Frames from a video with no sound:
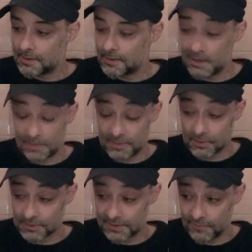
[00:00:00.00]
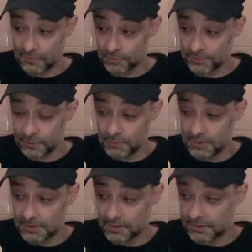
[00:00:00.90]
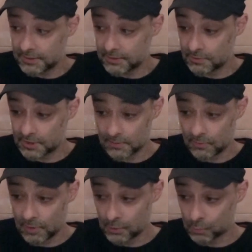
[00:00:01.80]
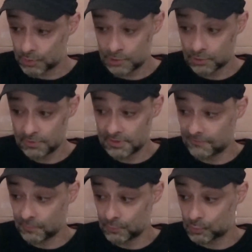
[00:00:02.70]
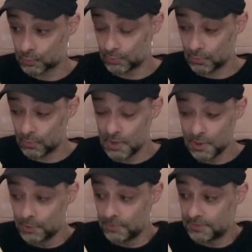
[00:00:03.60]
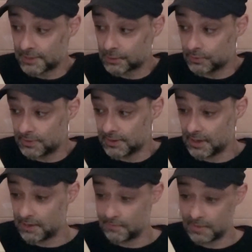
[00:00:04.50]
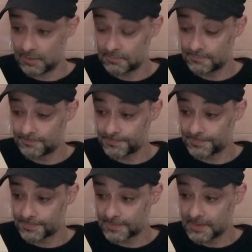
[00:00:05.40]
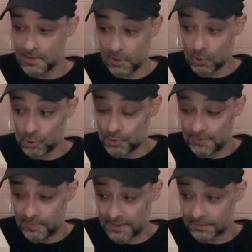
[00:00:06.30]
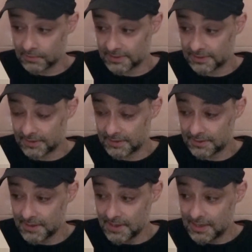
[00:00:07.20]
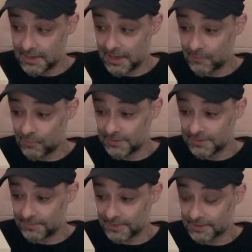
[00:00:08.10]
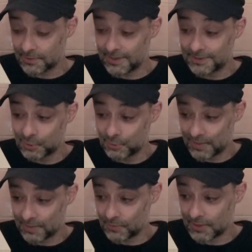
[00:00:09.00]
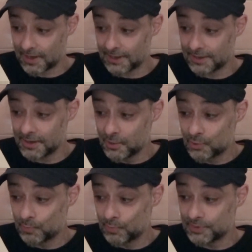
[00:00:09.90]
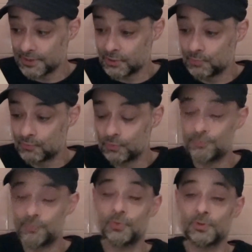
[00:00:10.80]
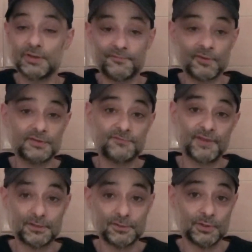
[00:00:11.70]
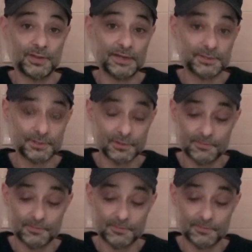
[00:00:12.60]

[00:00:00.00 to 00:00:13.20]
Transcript: L'éminent savant, quant à lui, était resté tranquillement allongé sur le divan de son bureau, une tasse de thé à la main. En lieu et place de sa tête, il arborait à présent un superbe crâne composé du plus pur des phosphates de calcium